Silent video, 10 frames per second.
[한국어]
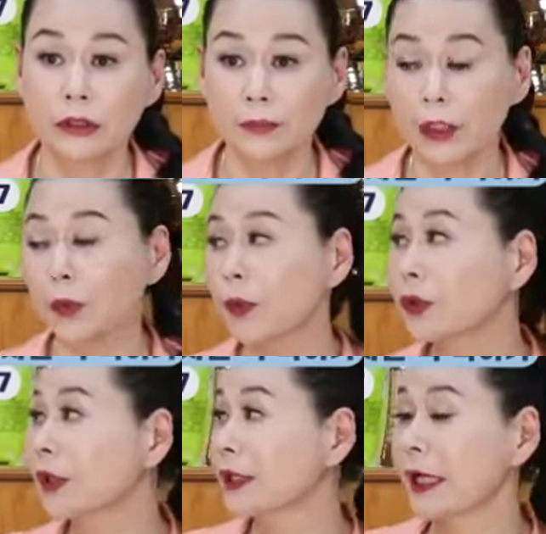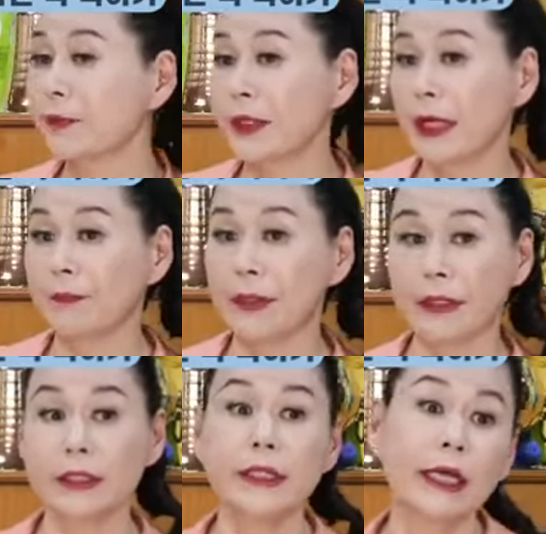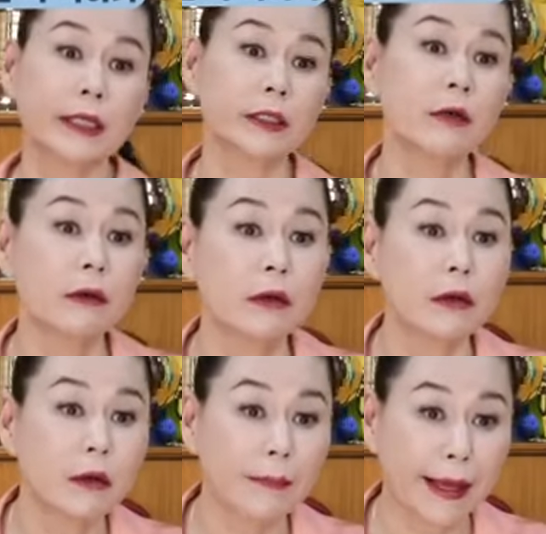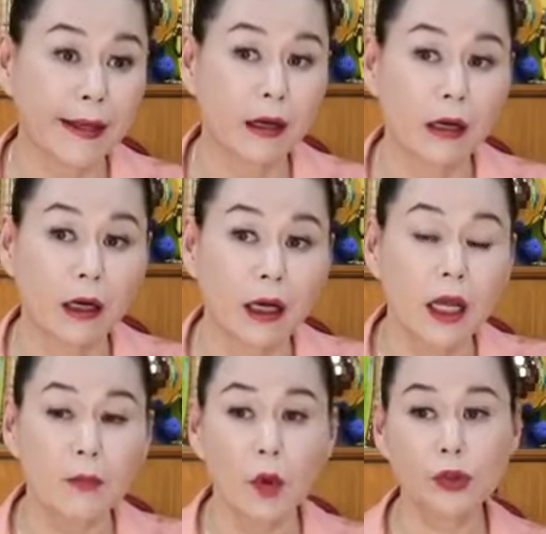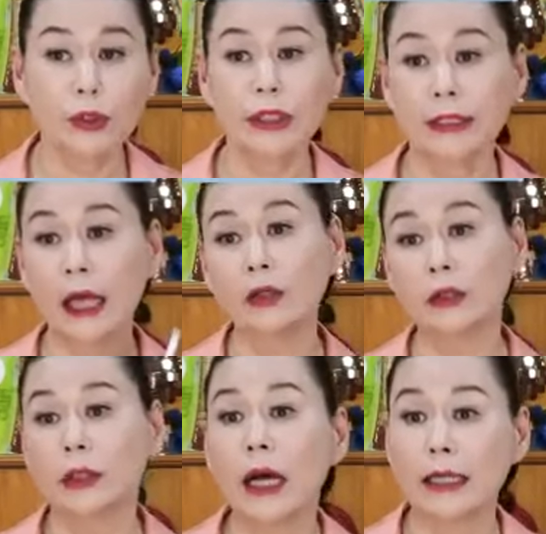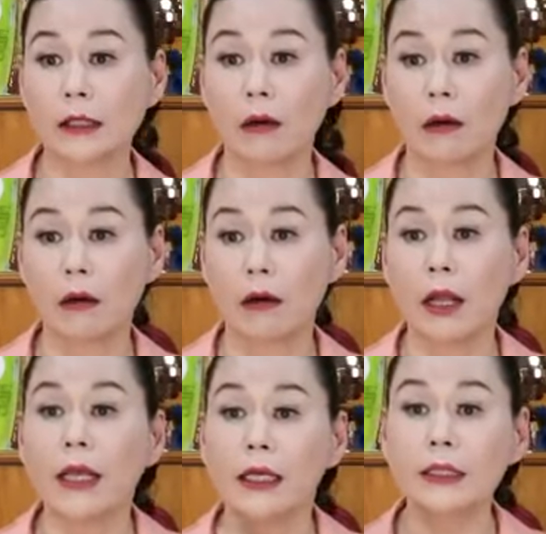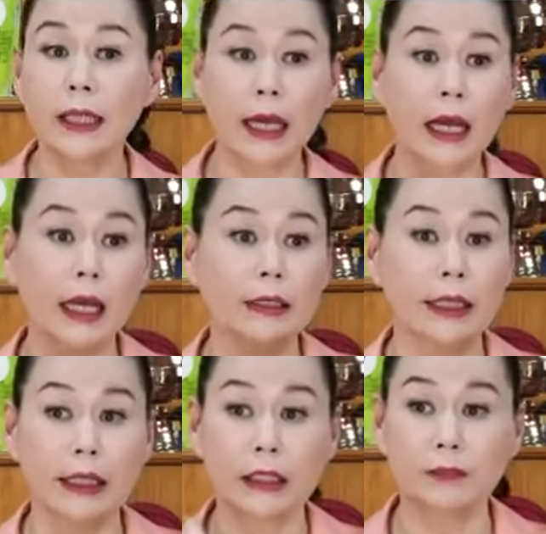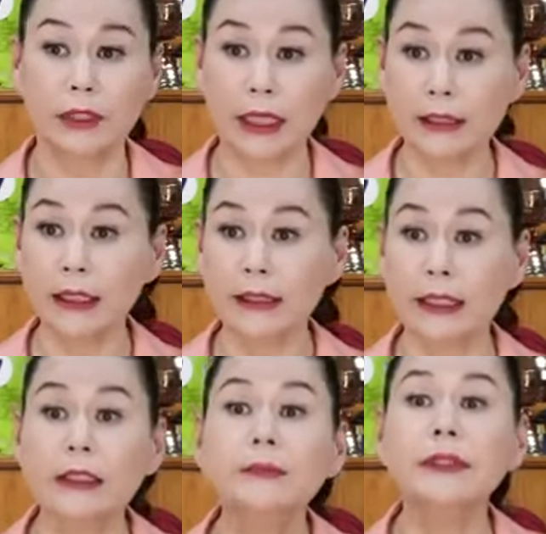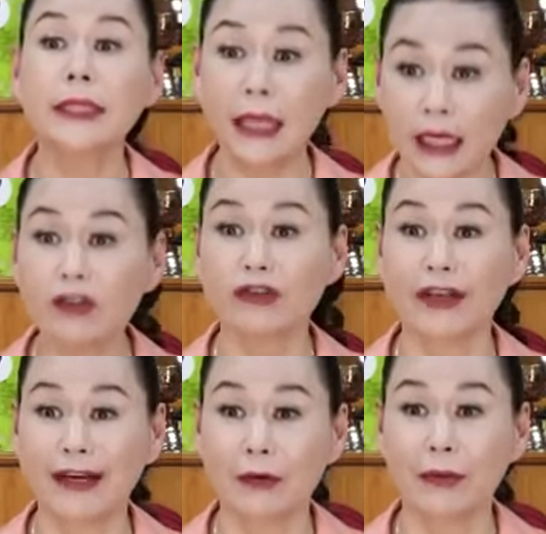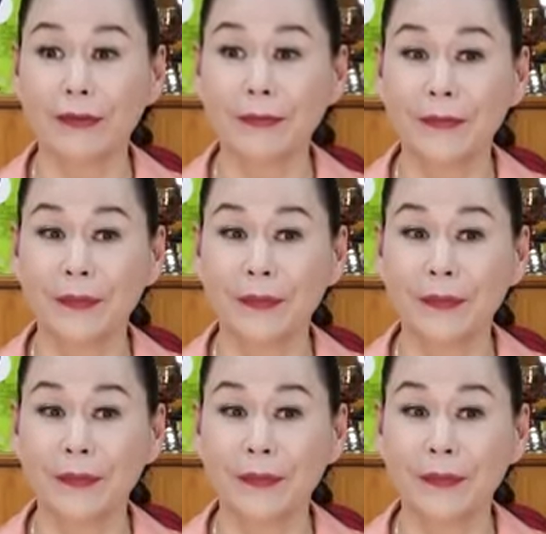스피커폰으로 해서 할머니 앞에서 신당에서 봐요. 목소리를 타고 들어가서 그래서 내가 아까 잠깐님들한테 항상 그랬잖아. 그분을 생각해 주세요라고.